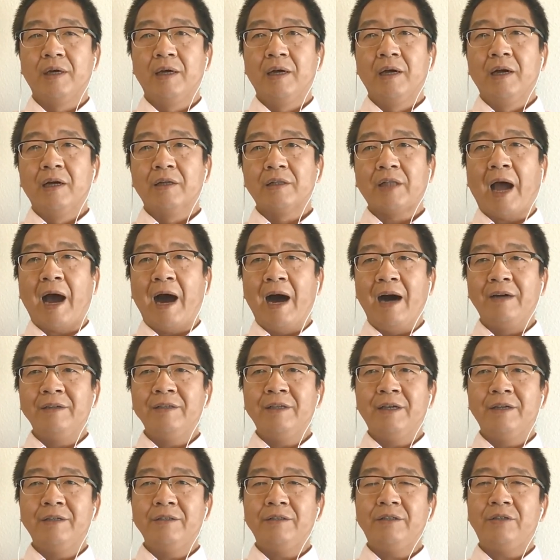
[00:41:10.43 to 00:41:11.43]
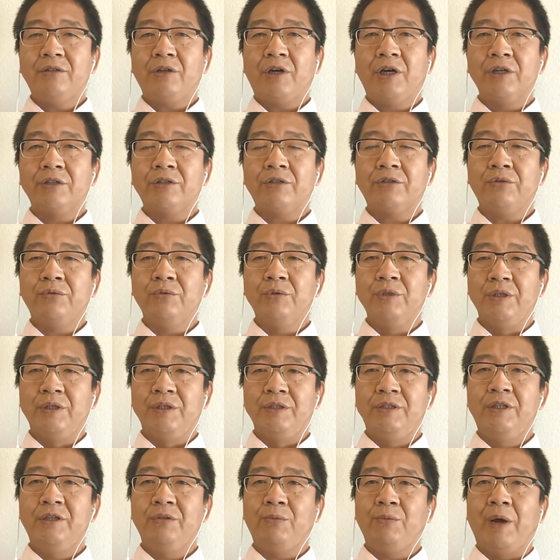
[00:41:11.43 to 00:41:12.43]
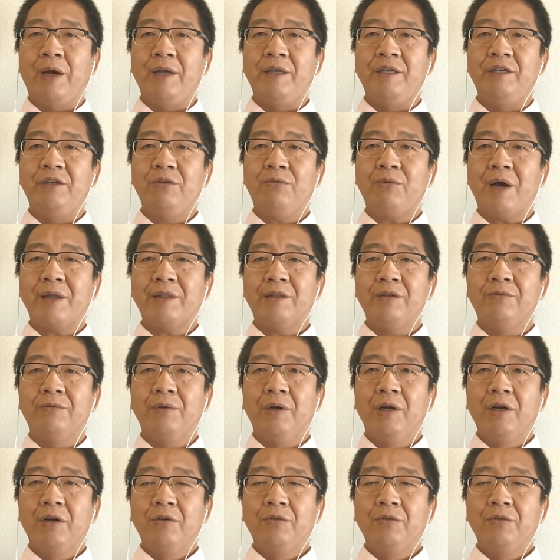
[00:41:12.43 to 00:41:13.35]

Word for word: 唐人和宋人尽管一贯的